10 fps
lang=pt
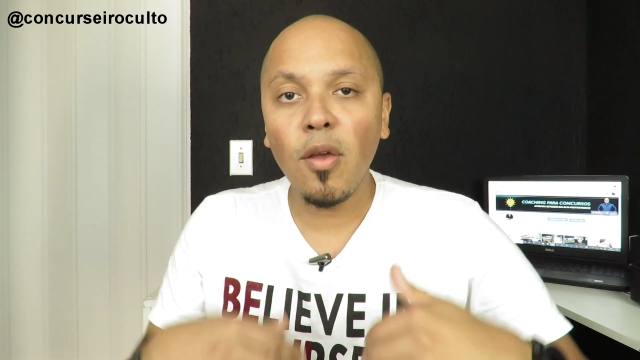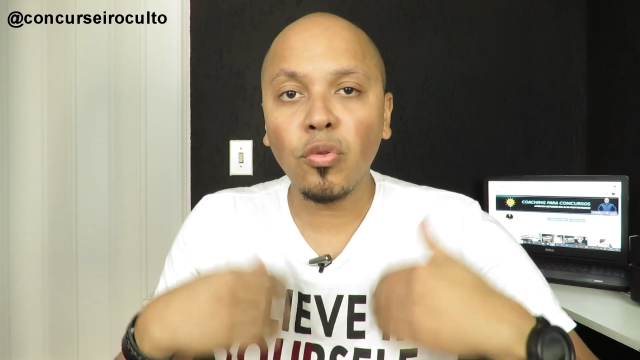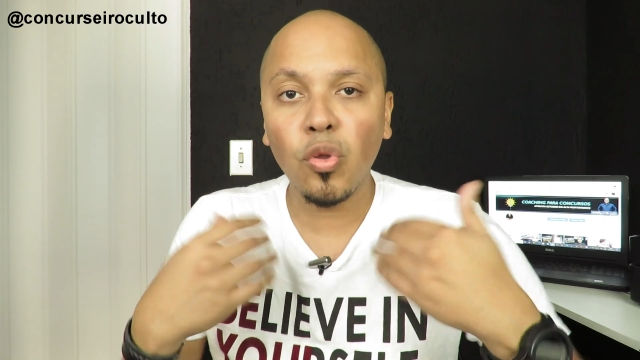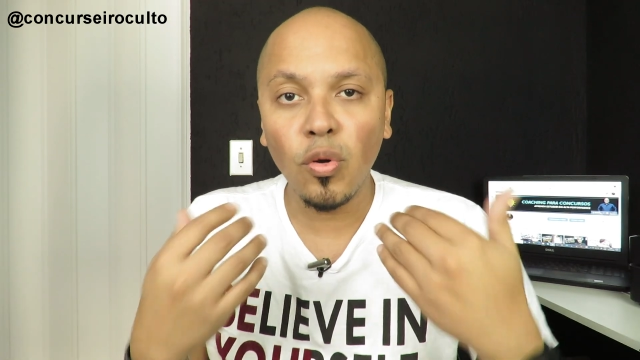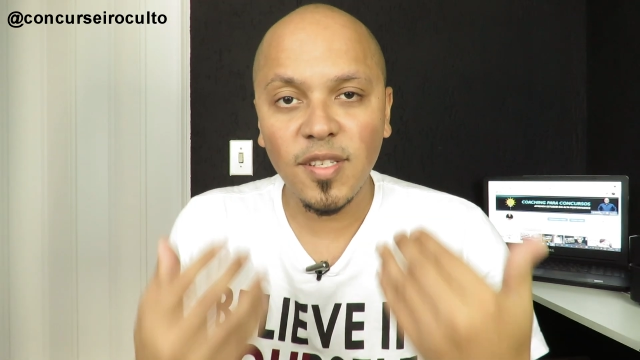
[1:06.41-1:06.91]
que
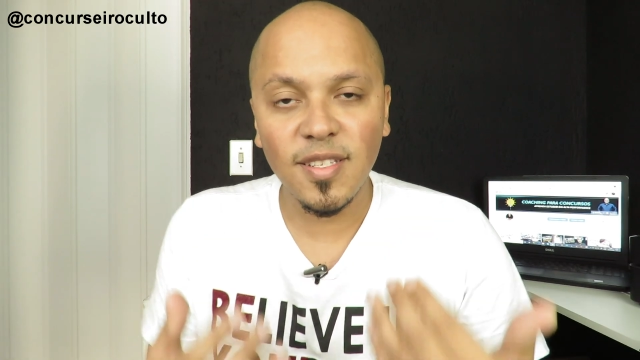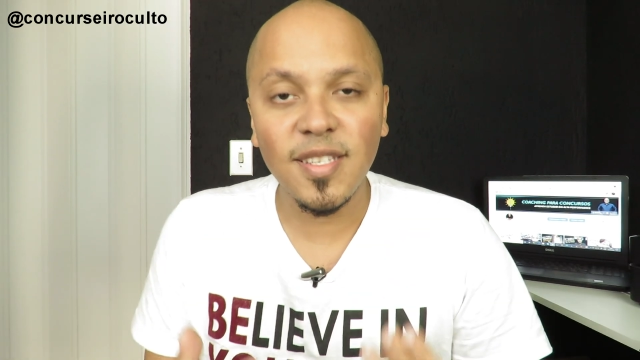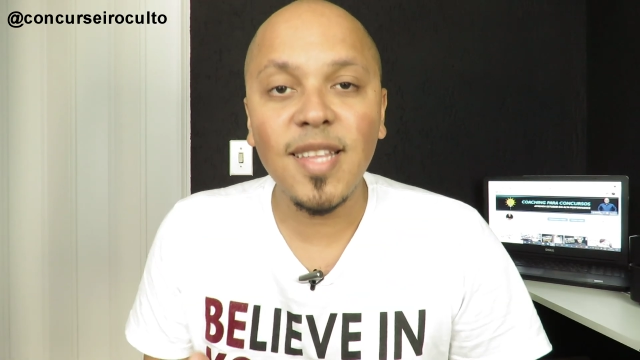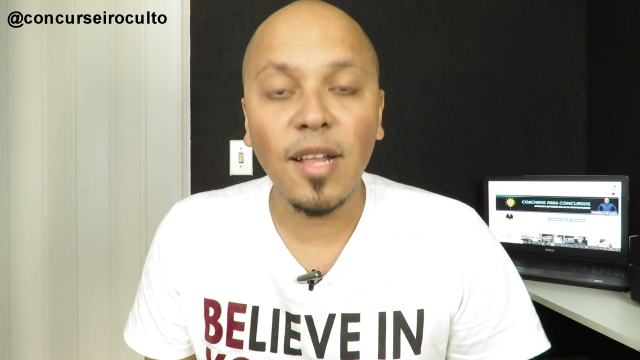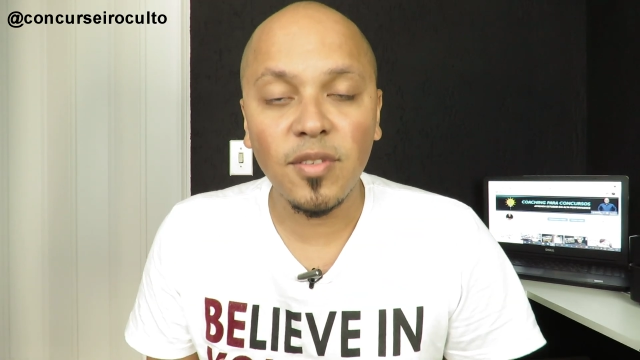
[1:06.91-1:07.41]
eu trouxe
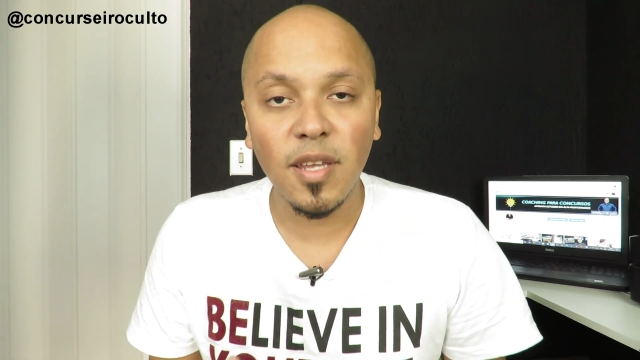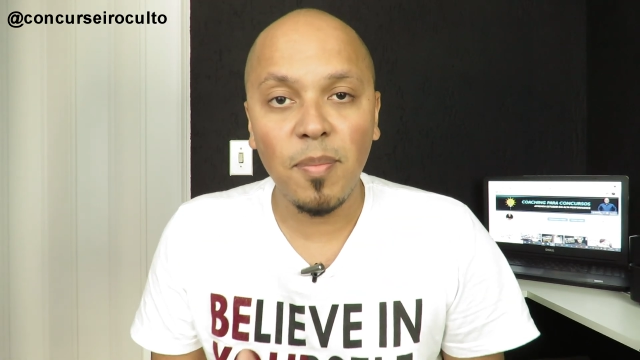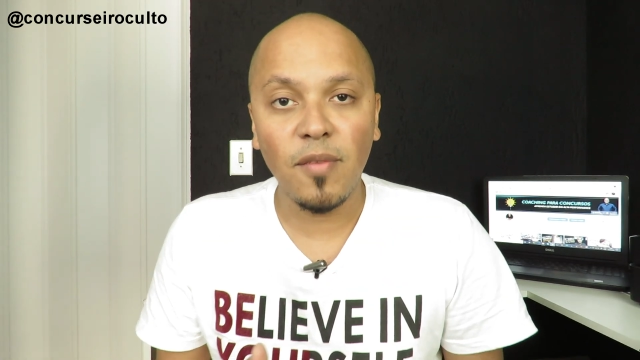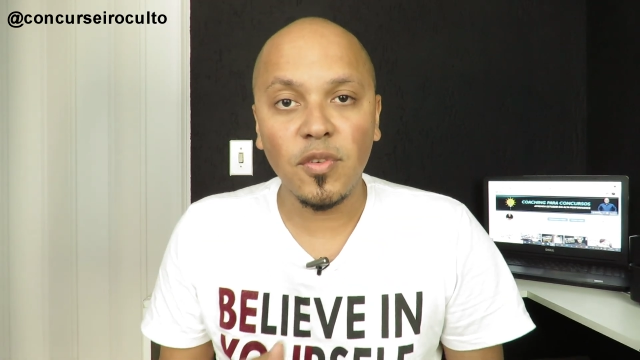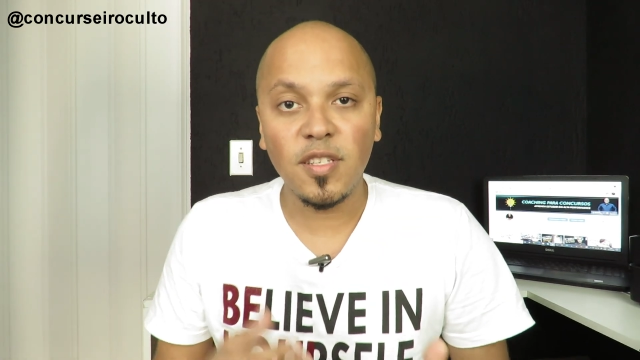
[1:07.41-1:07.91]
esses dados
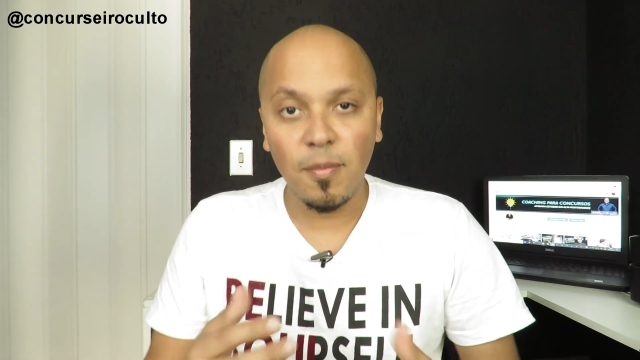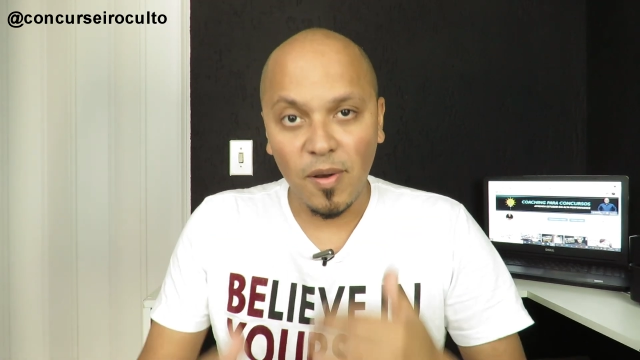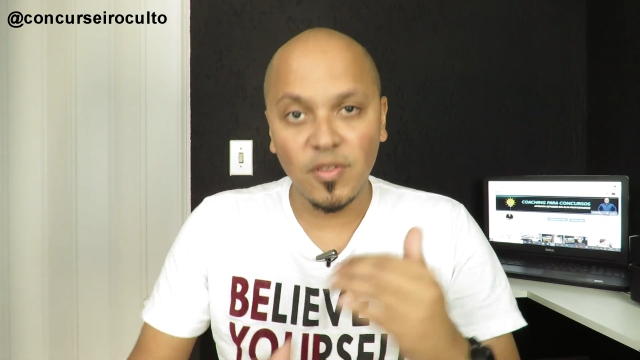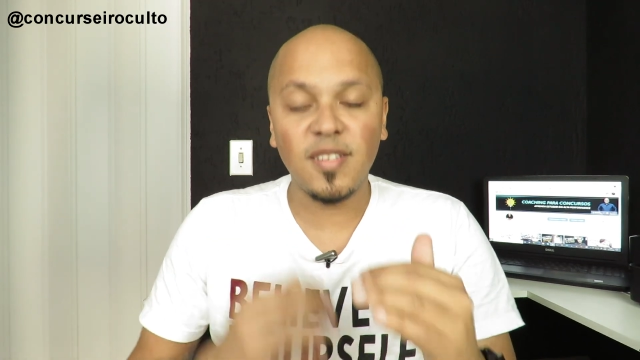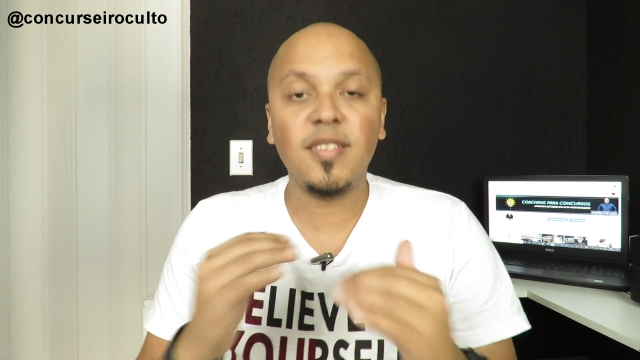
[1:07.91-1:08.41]
aqui para você,
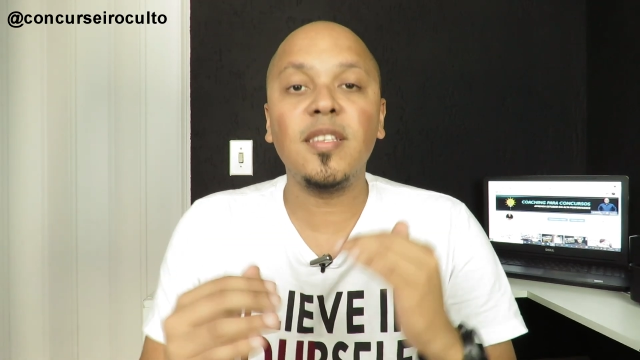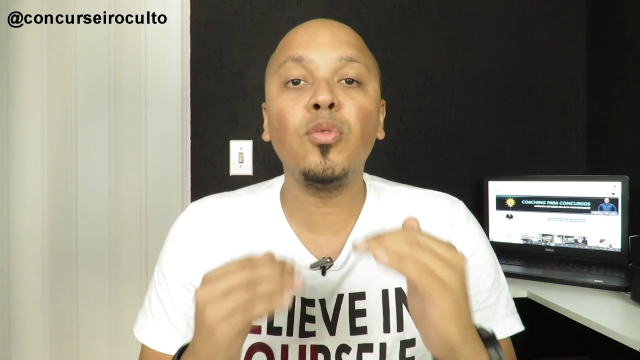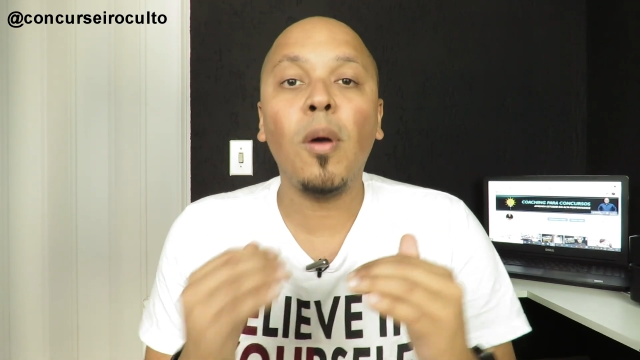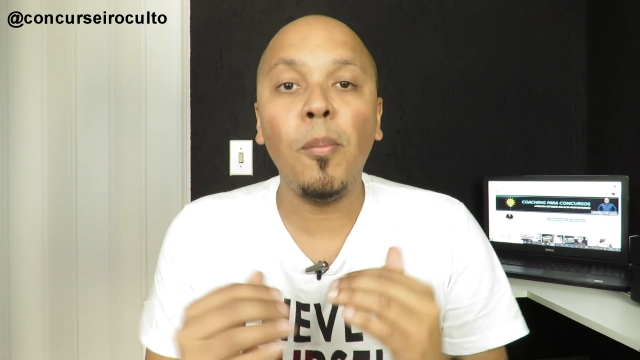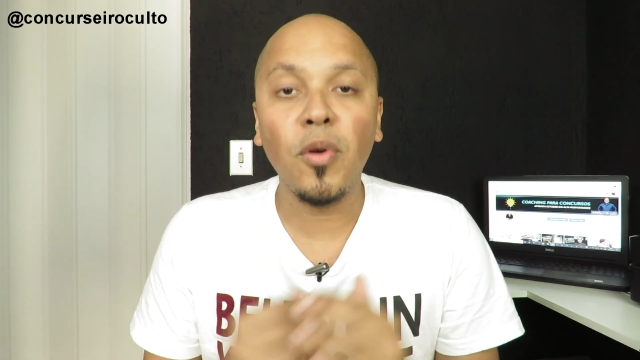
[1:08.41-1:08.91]
para você se
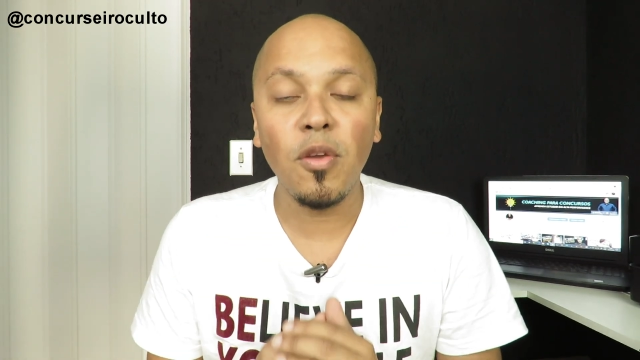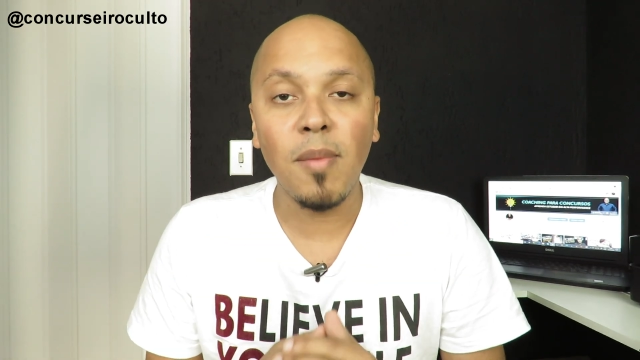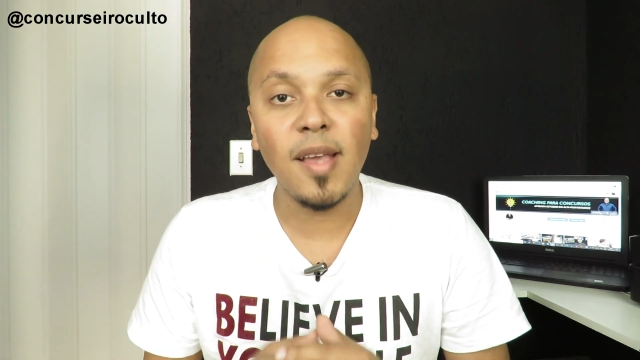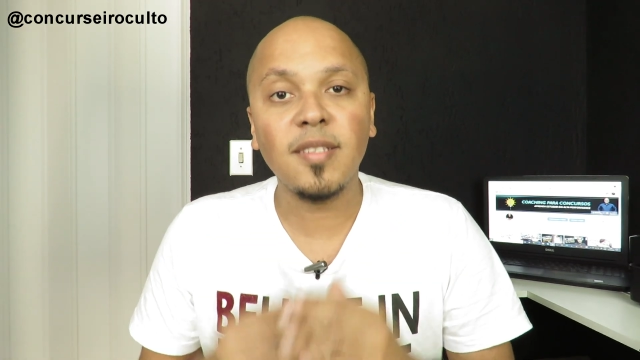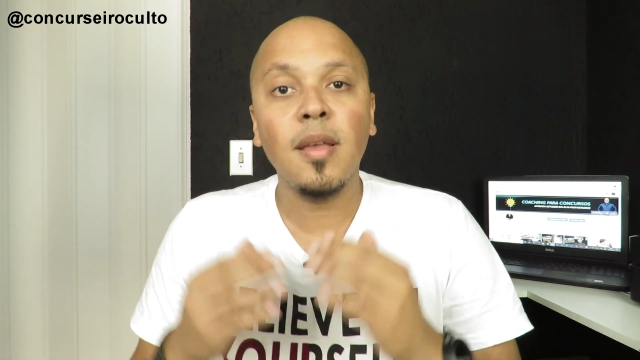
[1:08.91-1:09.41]
situar um pouquinho
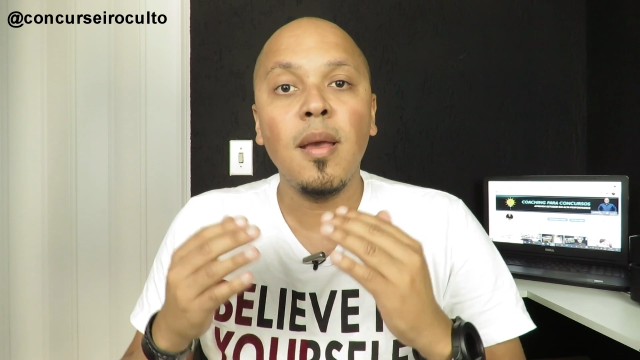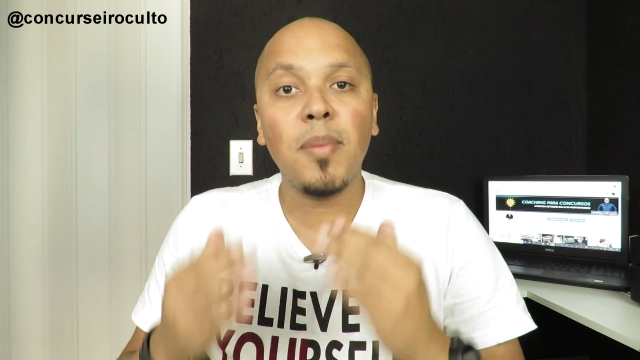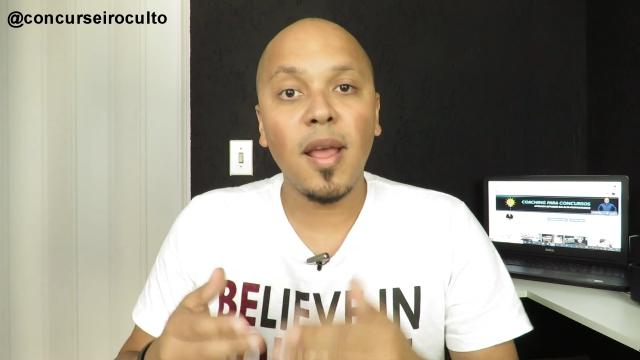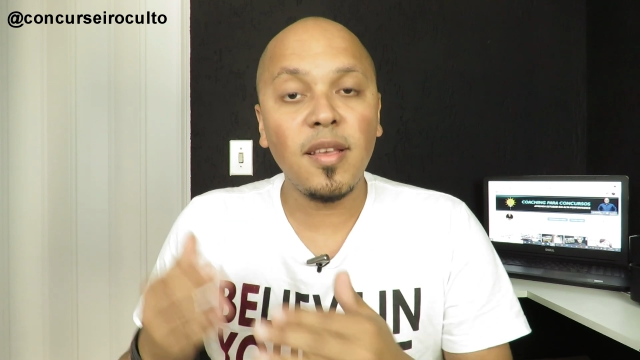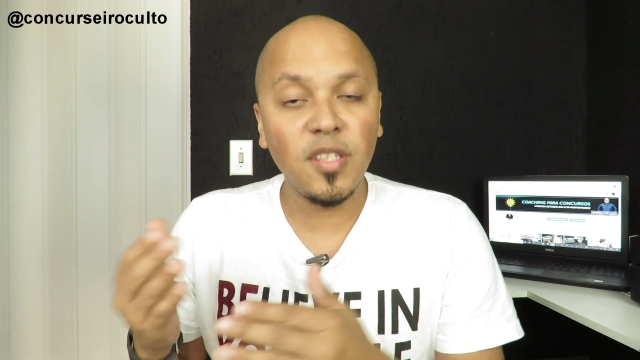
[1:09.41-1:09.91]
mais
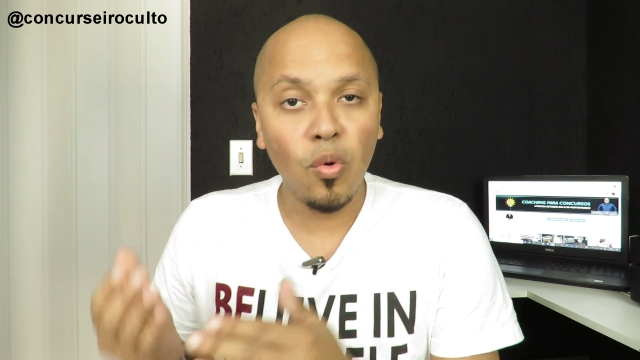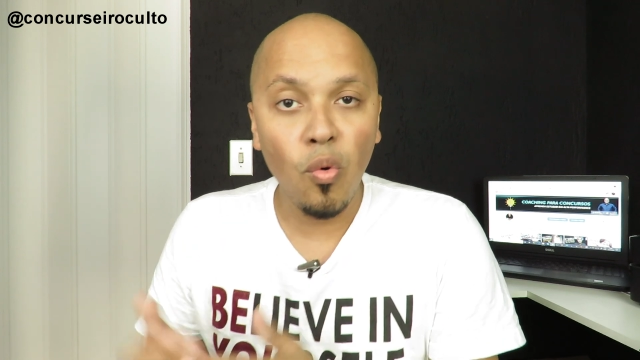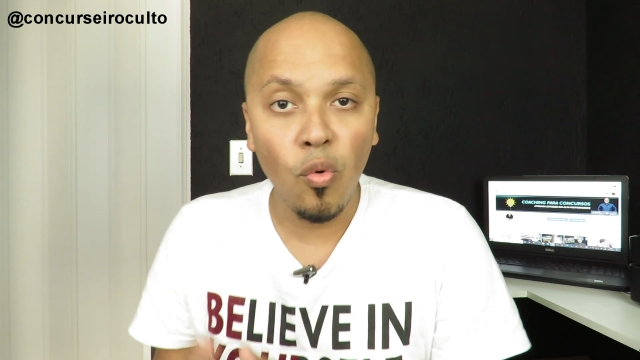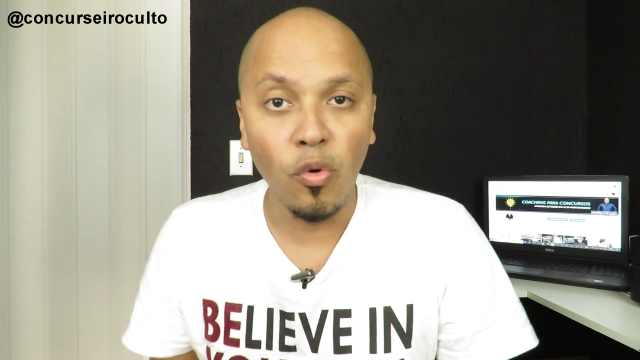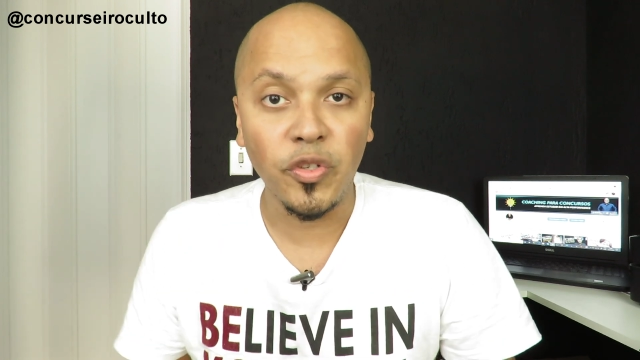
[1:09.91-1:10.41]
para esse
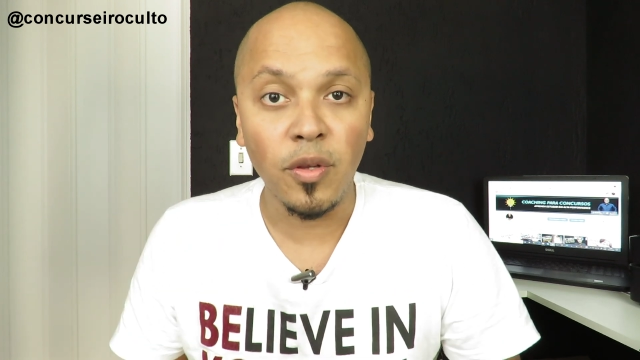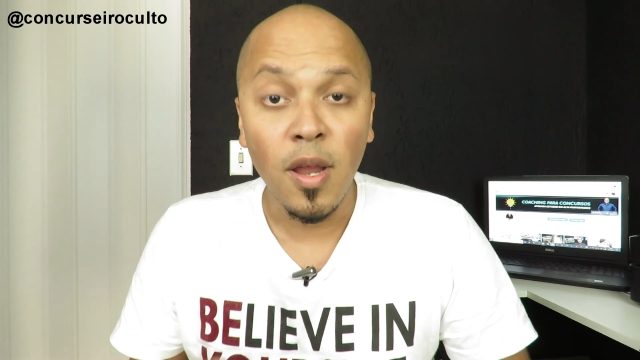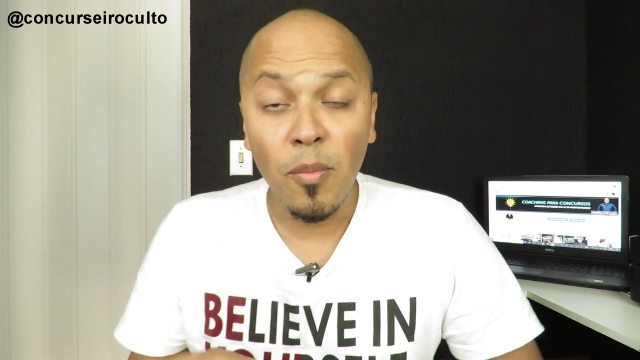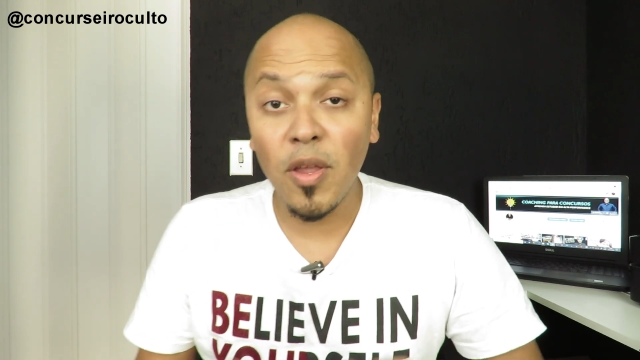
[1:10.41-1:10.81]
concurso?